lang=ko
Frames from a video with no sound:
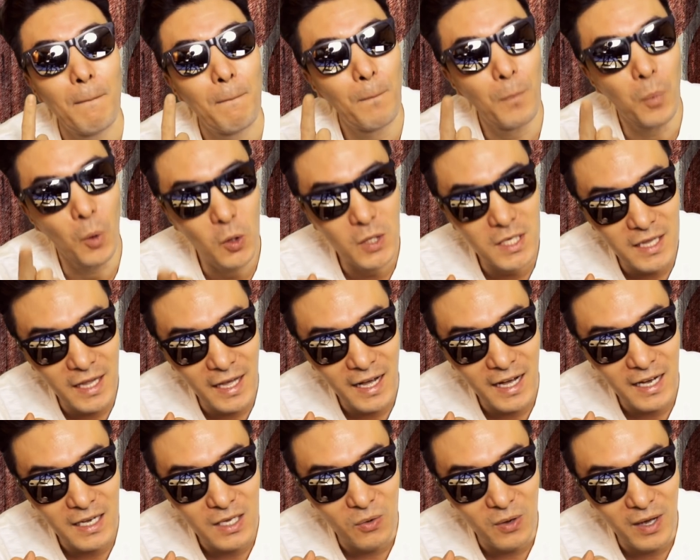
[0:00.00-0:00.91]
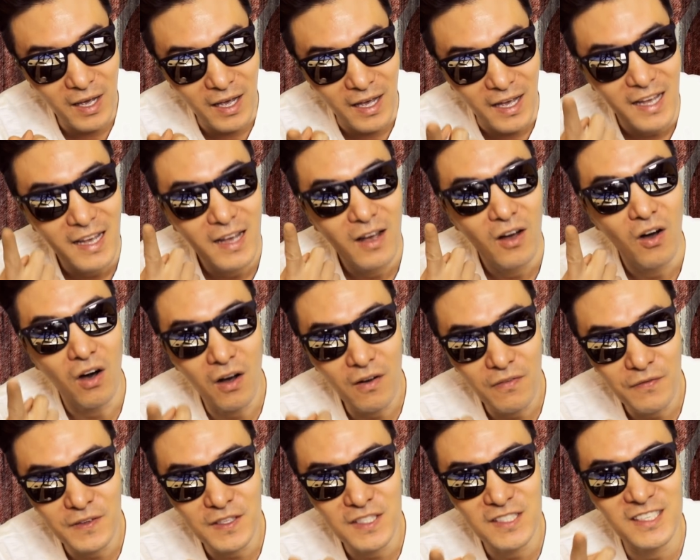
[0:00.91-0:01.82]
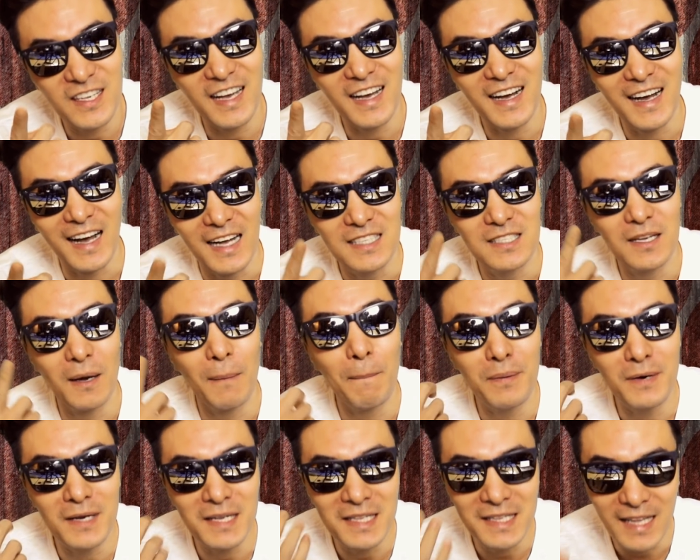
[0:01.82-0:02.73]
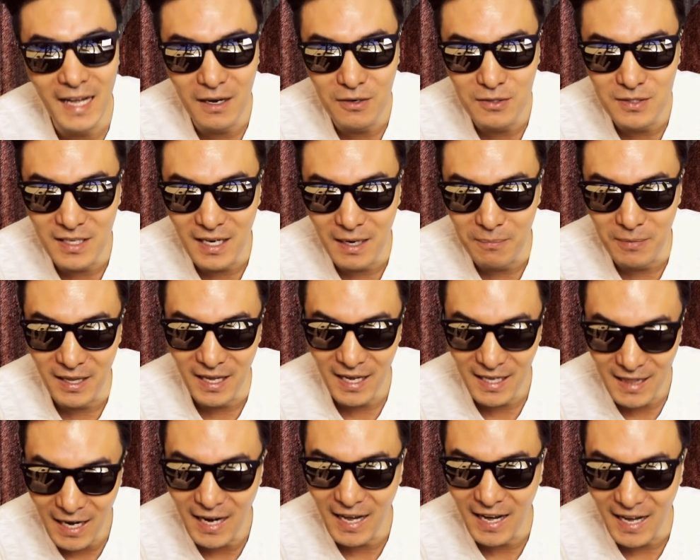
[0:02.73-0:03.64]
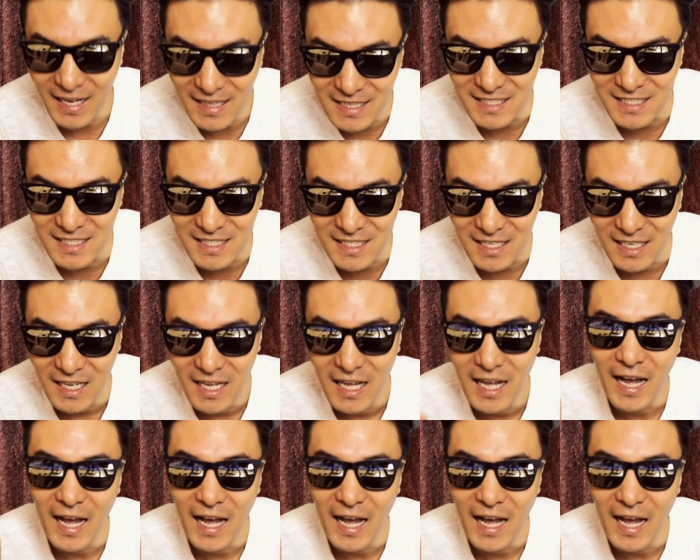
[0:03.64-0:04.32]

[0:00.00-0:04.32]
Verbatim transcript: 본인의 학교에 오피스에 가서 프린트아웃을 한번 해달라 하든지